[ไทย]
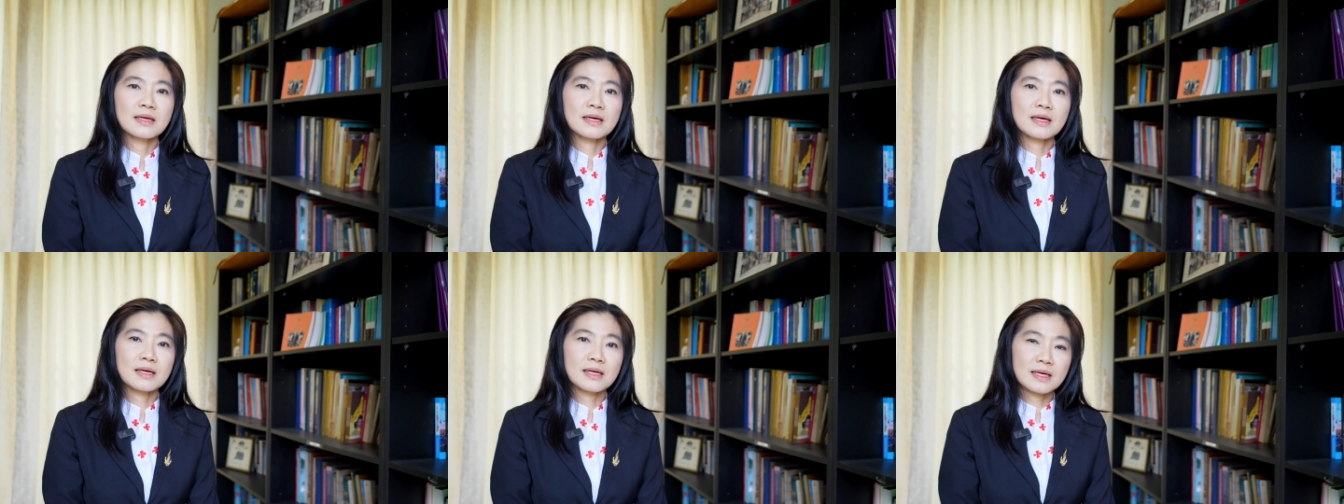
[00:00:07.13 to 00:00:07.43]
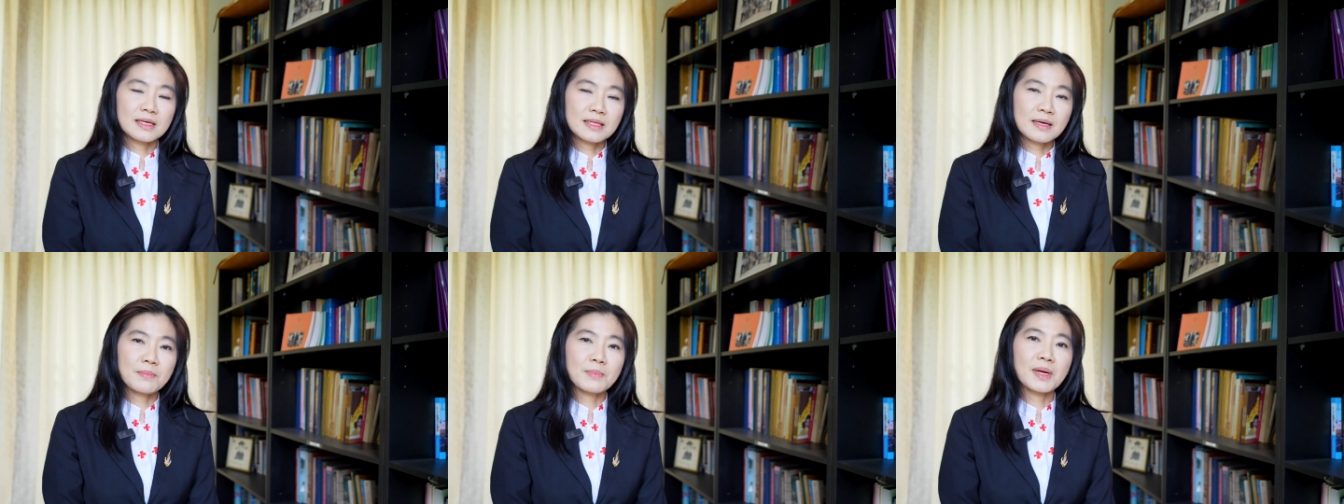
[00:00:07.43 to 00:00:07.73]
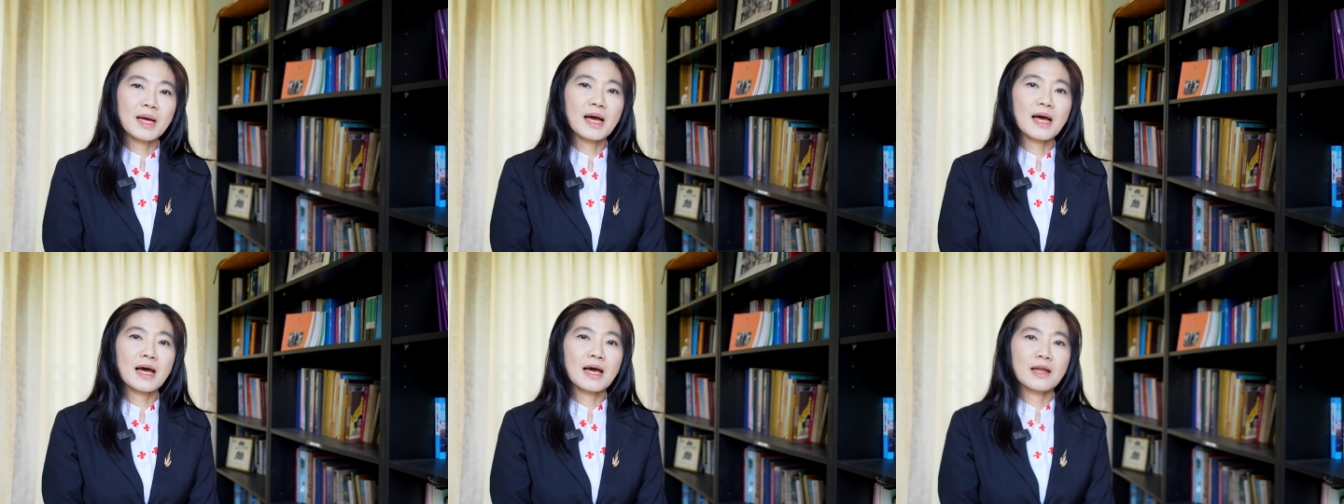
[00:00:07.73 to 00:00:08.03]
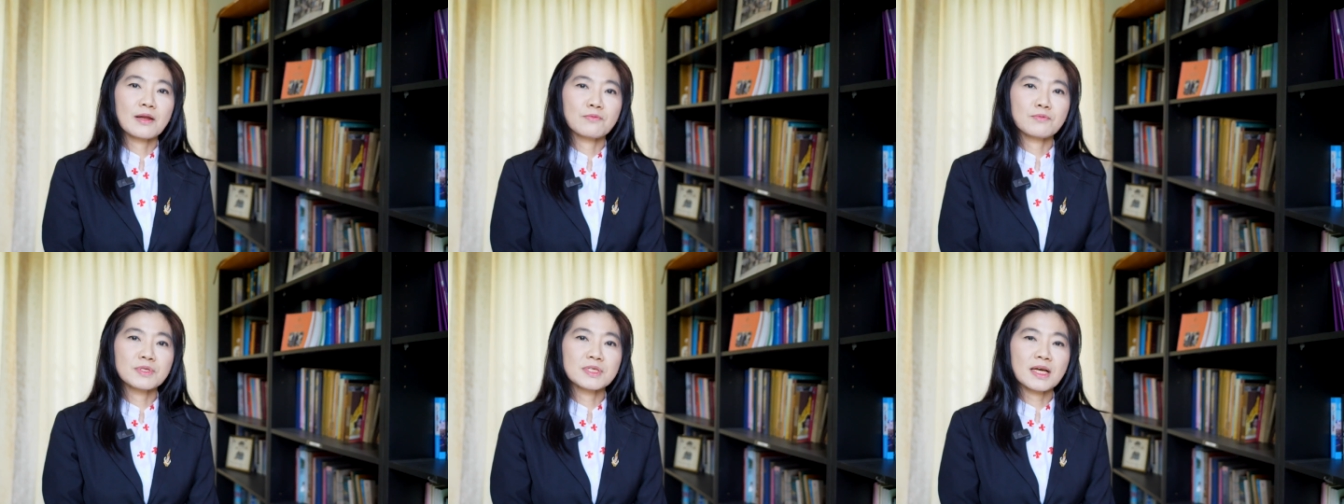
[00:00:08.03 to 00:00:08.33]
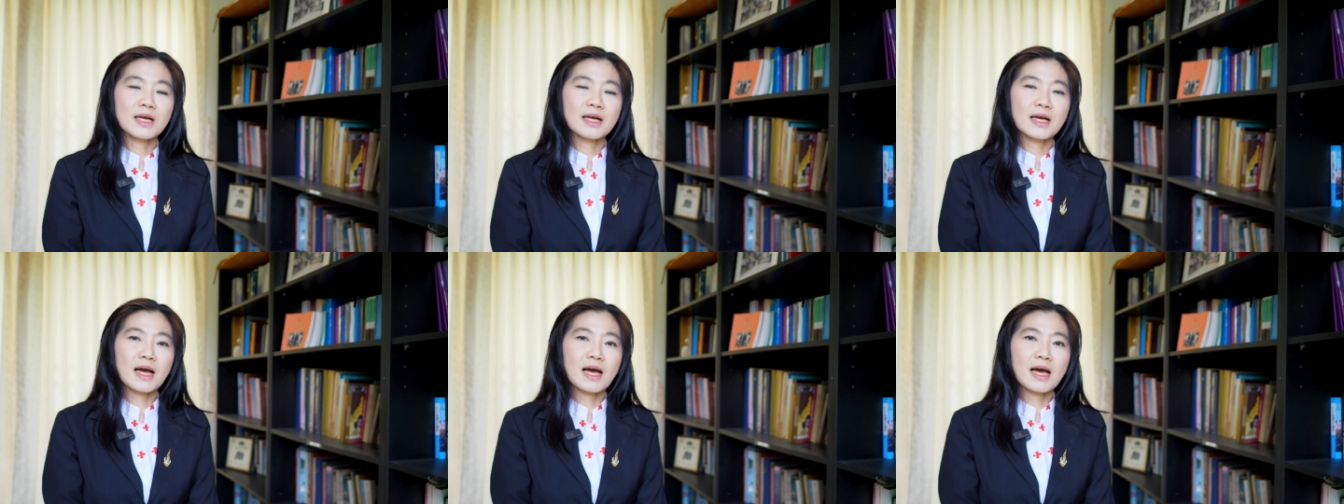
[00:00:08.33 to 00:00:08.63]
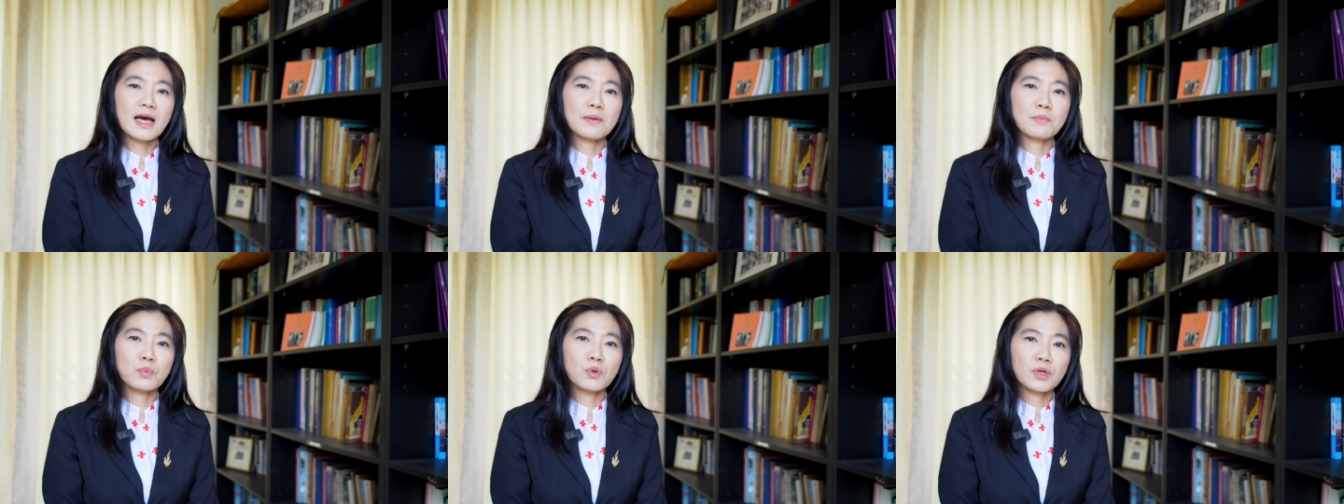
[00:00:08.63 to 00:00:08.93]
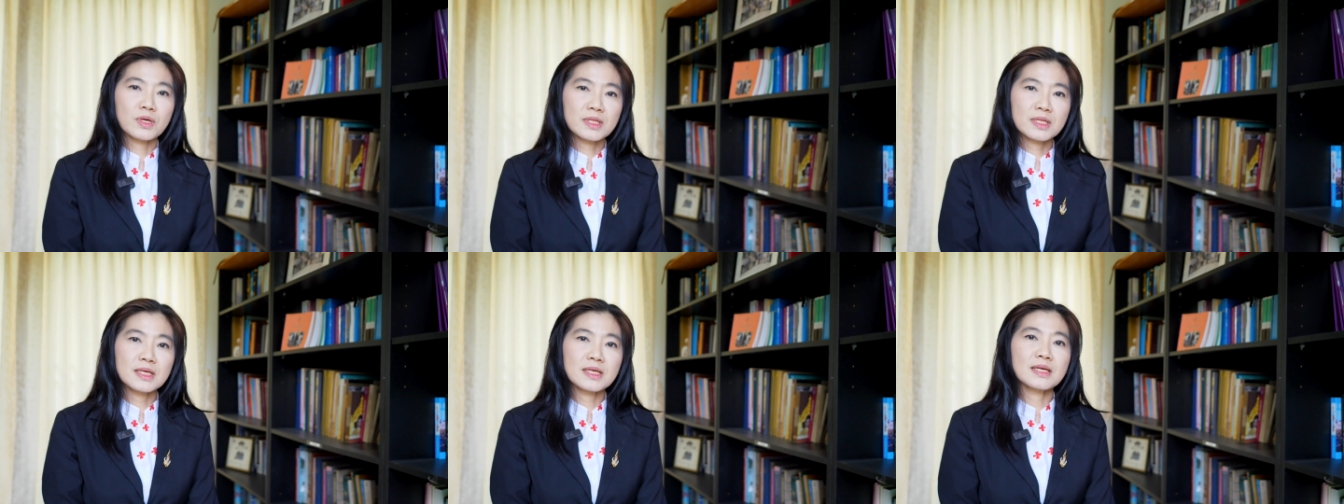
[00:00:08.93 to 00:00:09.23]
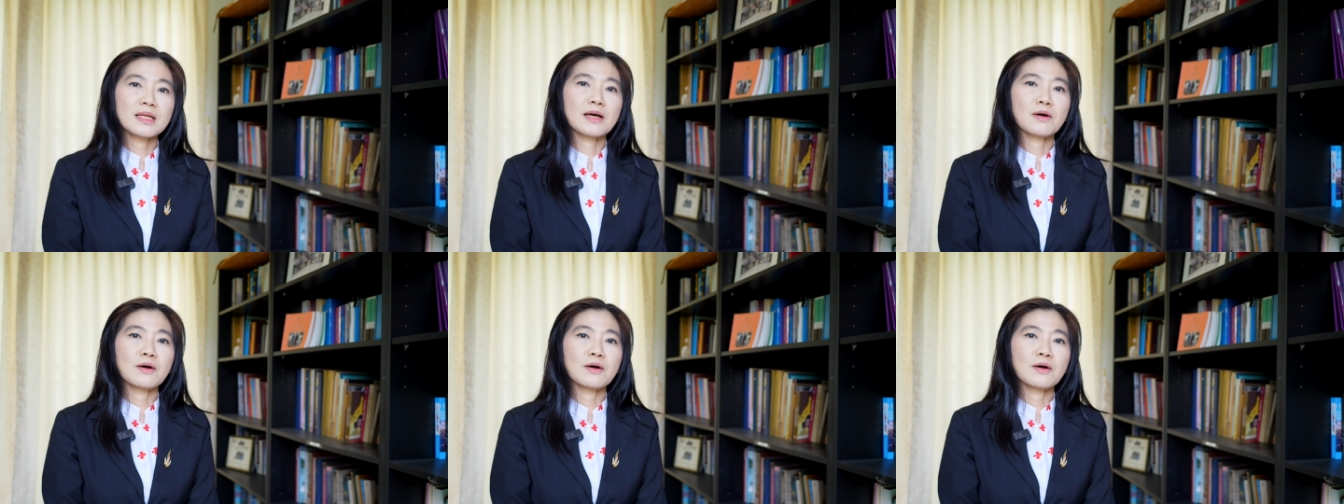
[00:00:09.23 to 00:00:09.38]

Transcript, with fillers: คณะทำงานวิชาการมูลนิธิ